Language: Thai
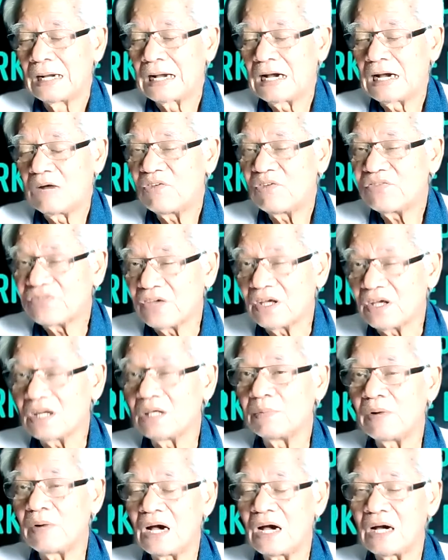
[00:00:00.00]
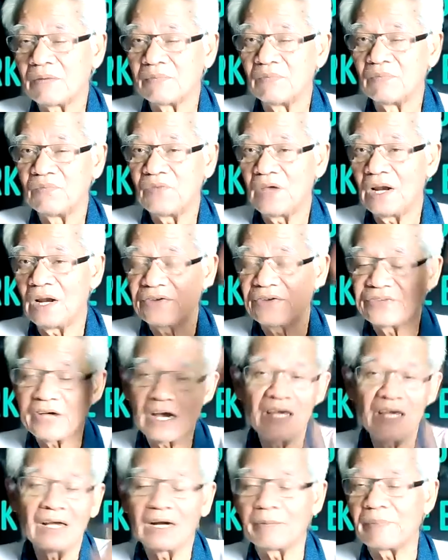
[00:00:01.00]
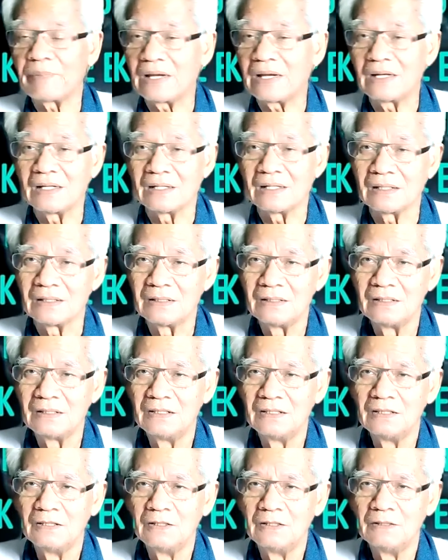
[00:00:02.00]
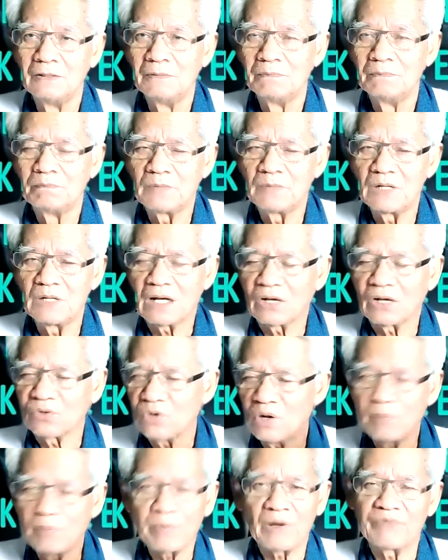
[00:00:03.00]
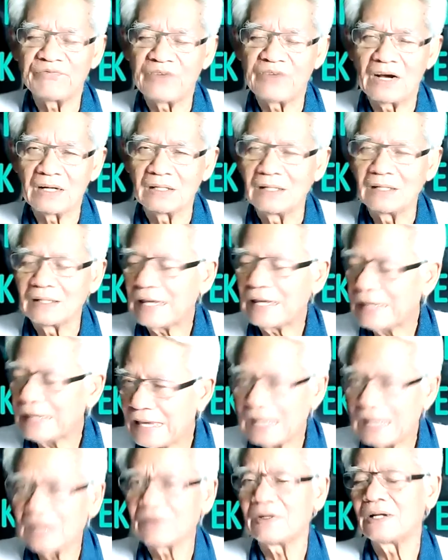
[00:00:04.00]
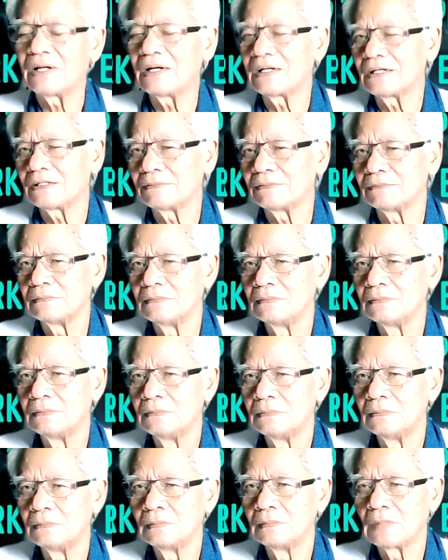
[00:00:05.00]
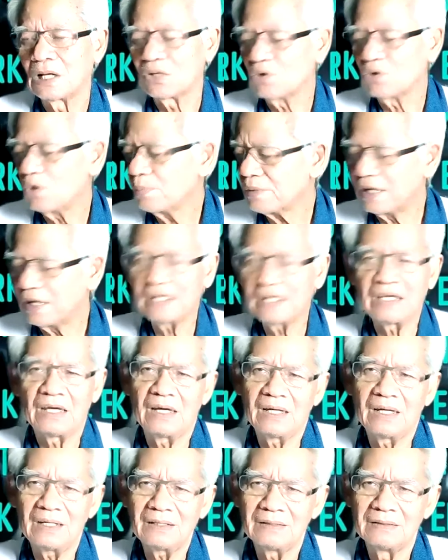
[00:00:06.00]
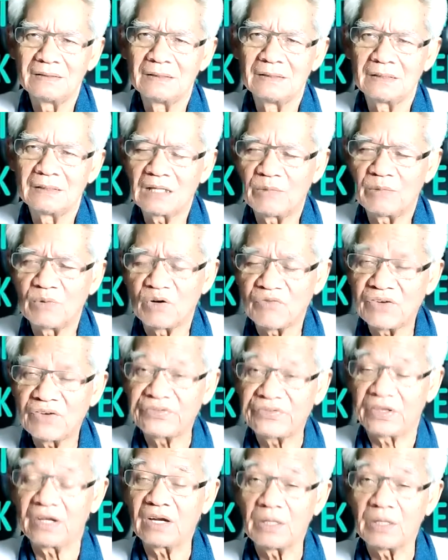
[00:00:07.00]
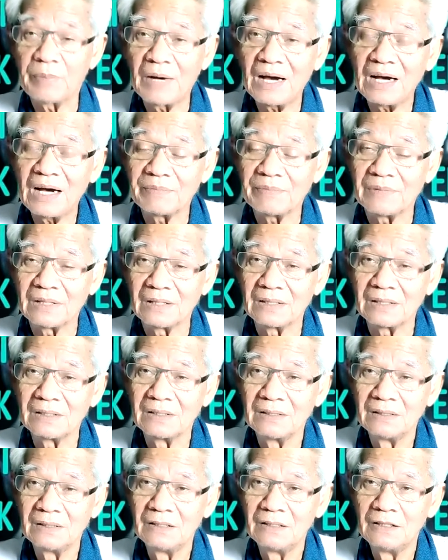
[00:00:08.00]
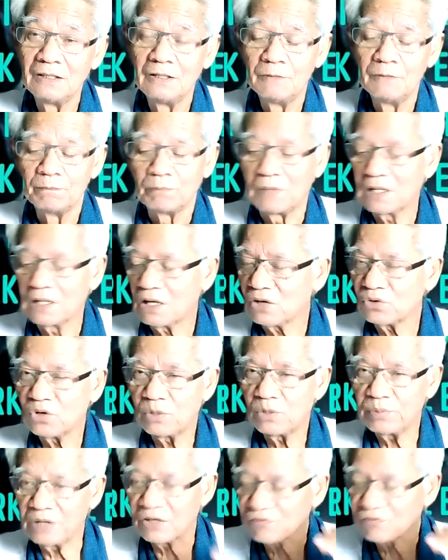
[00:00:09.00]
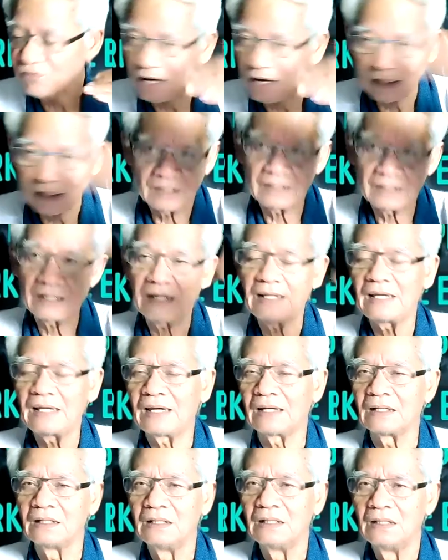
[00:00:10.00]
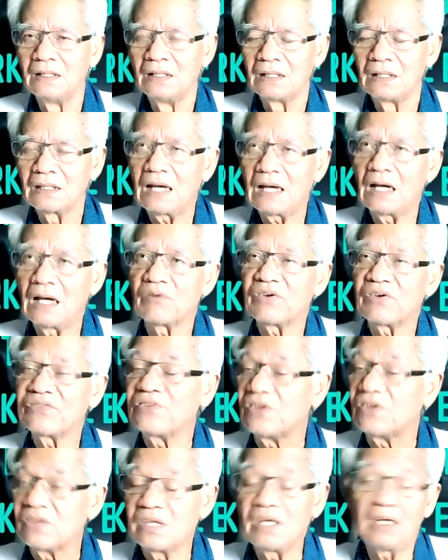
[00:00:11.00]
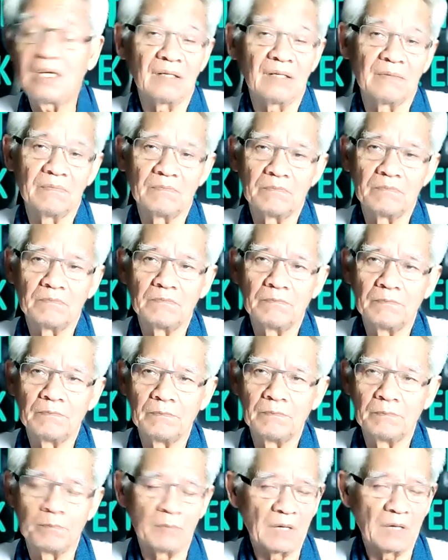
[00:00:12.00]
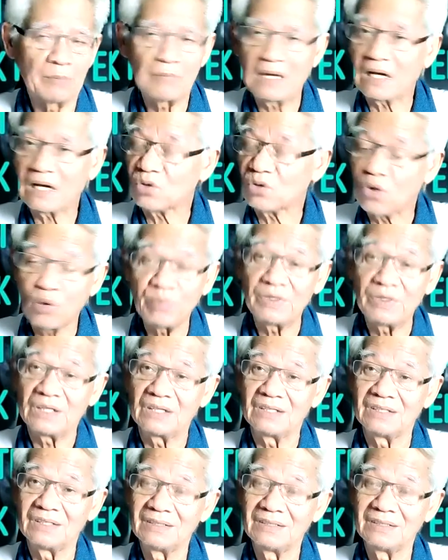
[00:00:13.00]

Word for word: คำว่าเสรีภาพเวลาใช้อะไรไปเนี่ย มันกระทบกับฝั่งหนึ่งแน่ๆอยู่แล้วครับ กระทบแง่แง่ถ้าบอกว่าเสรีภาพ มันกระทบอีกฝั่งหนึ่งแน่ ๆ ถ้าหากว่าสิทธิ มันไม่กระทบเลย